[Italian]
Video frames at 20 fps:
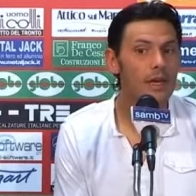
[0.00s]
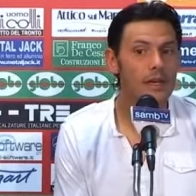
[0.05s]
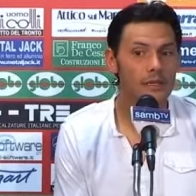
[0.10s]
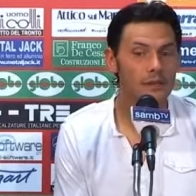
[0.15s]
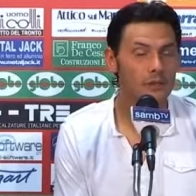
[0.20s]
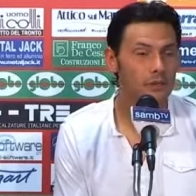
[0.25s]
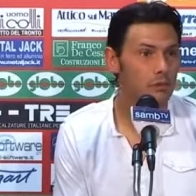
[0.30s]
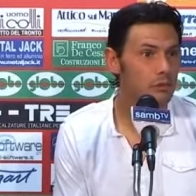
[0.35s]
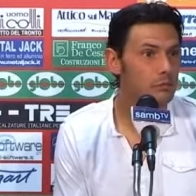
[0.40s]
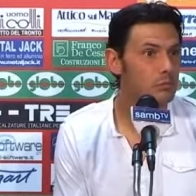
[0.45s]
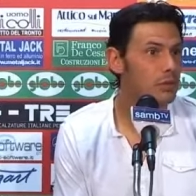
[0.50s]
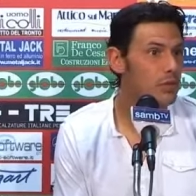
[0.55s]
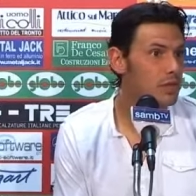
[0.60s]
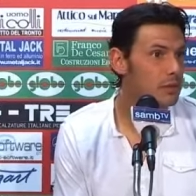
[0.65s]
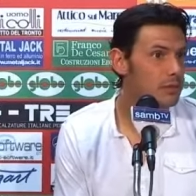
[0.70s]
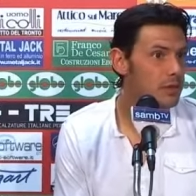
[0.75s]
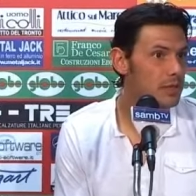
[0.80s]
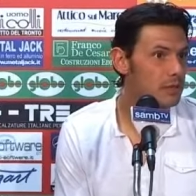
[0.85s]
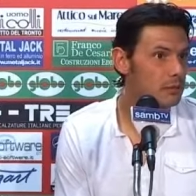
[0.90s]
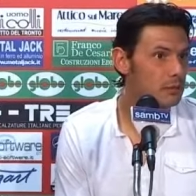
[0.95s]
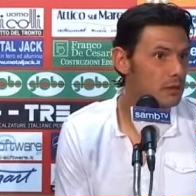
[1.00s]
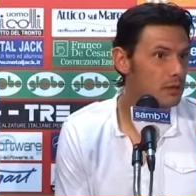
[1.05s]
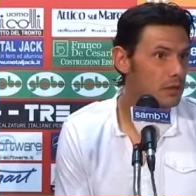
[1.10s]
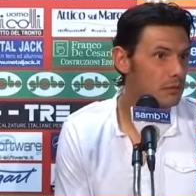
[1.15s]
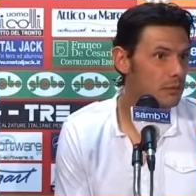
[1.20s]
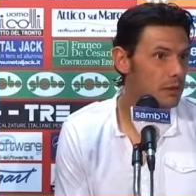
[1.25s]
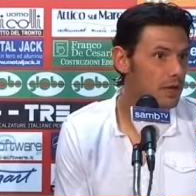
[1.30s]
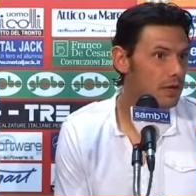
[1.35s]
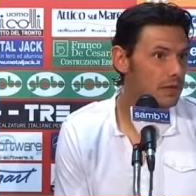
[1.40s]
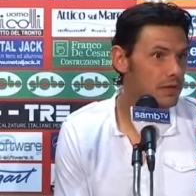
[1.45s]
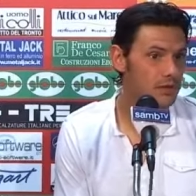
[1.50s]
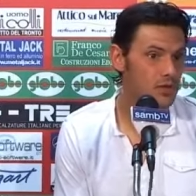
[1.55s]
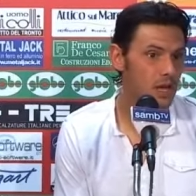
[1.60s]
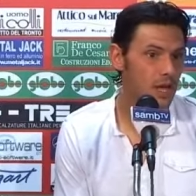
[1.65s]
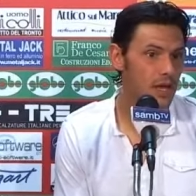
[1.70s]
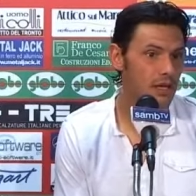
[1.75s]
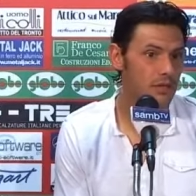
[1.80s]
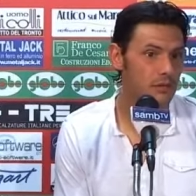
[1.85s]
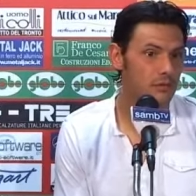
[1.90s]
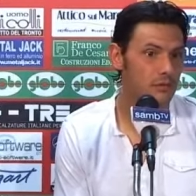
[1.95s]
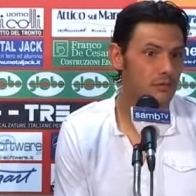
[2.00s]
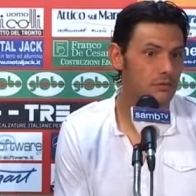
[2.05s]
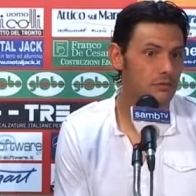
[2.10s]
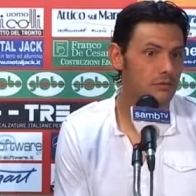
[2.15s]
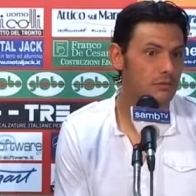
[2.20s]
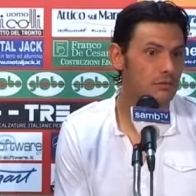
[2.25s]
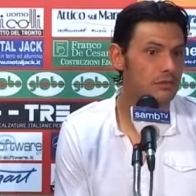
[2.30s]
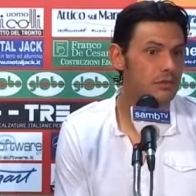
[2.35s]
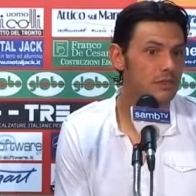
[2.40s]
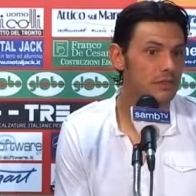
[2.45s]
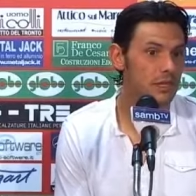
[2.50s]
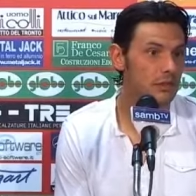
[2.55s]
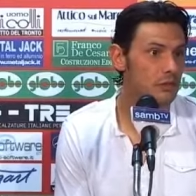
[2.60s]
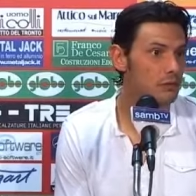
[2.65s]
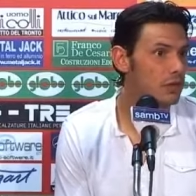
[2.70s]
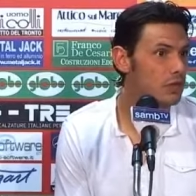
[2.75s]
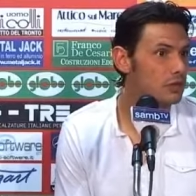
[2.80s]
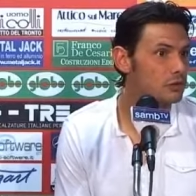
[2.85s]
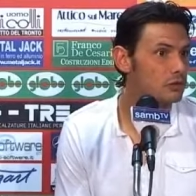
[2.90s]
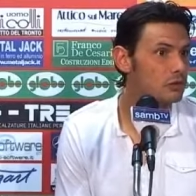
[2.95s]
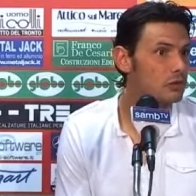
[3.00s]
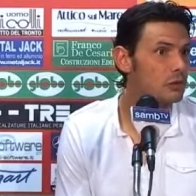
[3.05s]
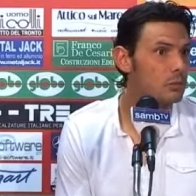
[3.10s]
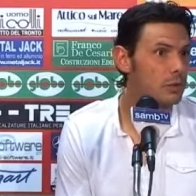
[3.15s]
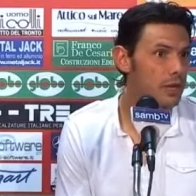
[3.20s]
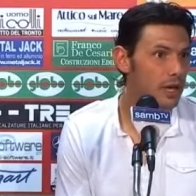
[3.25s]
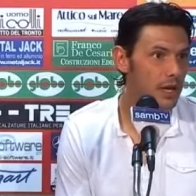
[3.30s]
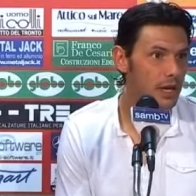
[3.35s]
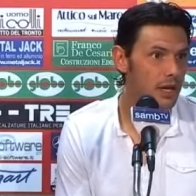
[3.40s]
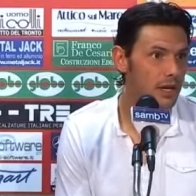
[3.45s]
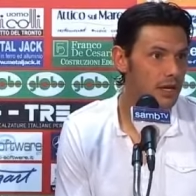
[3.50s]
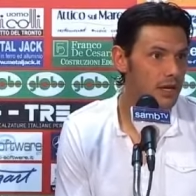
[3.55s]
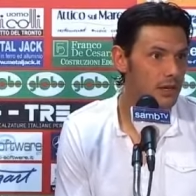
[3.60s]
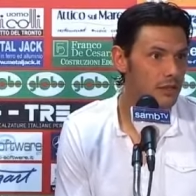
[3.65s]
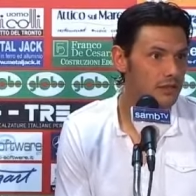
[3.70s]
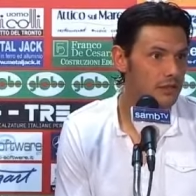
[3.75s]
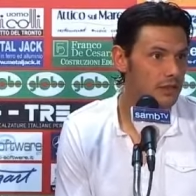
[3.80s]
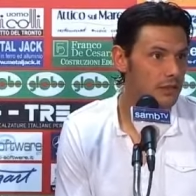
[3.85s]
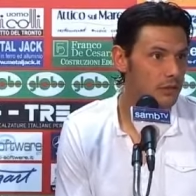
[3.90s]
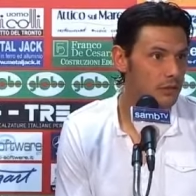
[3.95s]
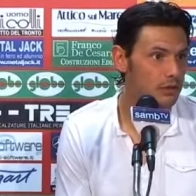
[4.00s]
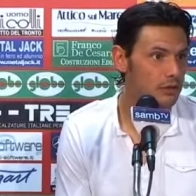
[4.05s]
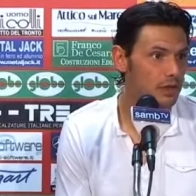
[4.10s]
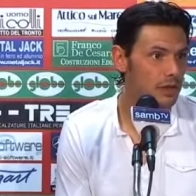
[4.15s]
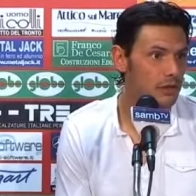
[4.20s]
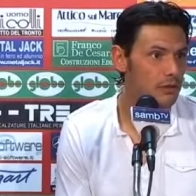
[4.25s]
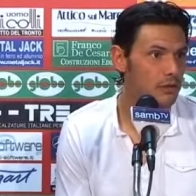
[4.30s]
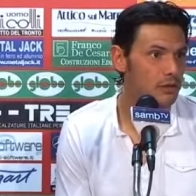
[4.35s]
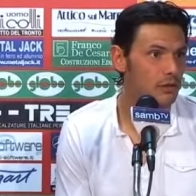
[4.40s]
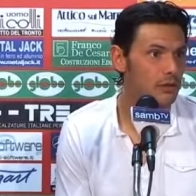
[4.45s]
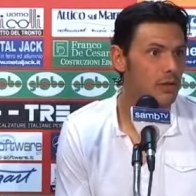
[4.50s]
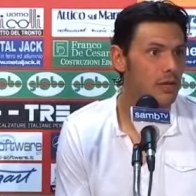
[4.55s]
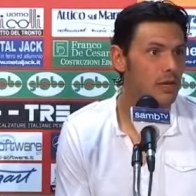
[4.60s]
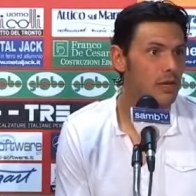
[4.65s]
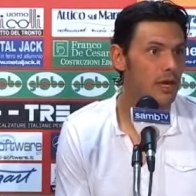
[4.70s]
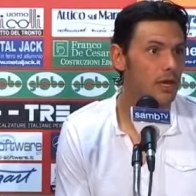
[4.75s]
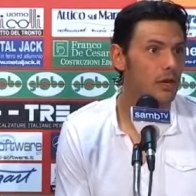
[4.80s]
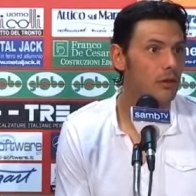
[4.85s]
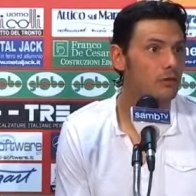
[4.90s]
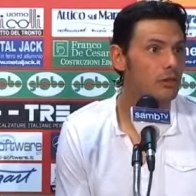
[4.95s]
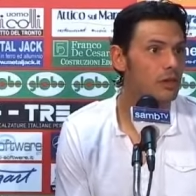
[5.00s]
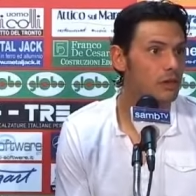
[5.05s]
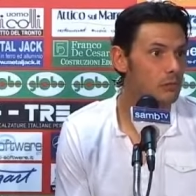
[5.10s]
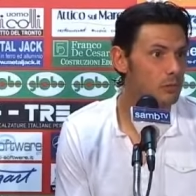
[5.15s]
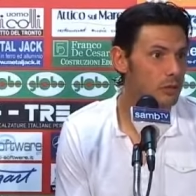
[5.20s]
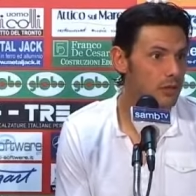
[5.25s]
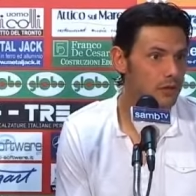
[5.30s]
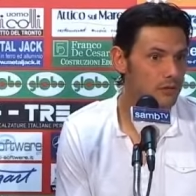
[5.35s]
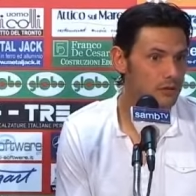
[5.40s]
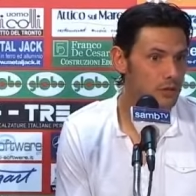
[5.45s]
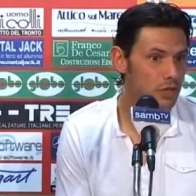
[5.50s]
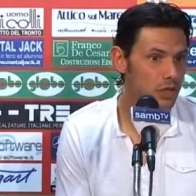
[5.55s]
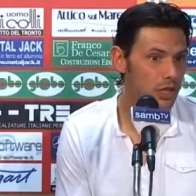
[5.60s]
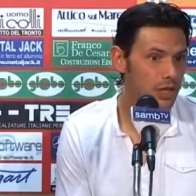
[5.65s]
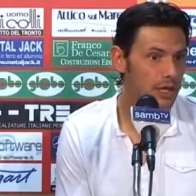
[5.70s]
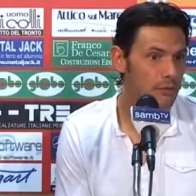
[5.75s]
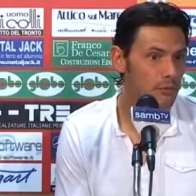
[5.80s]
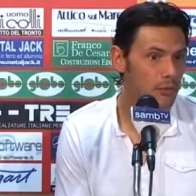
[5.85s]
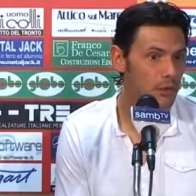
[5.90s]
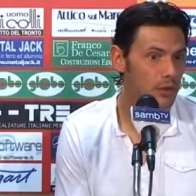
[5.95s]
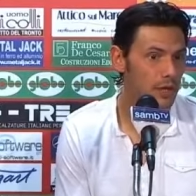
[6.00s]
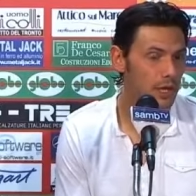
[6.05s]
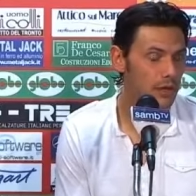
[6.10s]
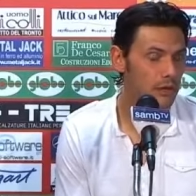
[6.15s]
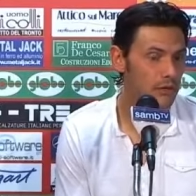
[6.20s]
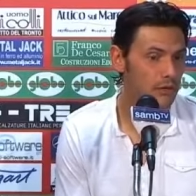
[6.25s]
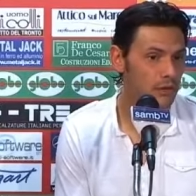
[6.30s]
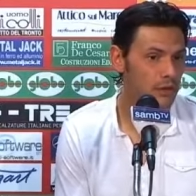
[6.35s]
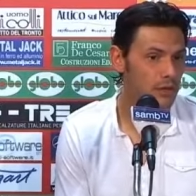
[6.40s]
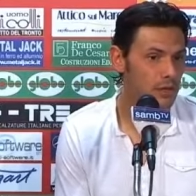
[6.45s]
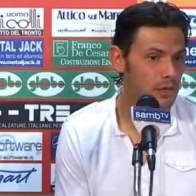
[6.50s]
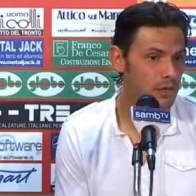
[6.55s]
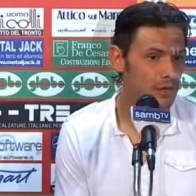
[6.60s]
Eh, sono prime tutte quante, cioè son, stanno là sopra e si lottano, e lottano per vincere il campionato.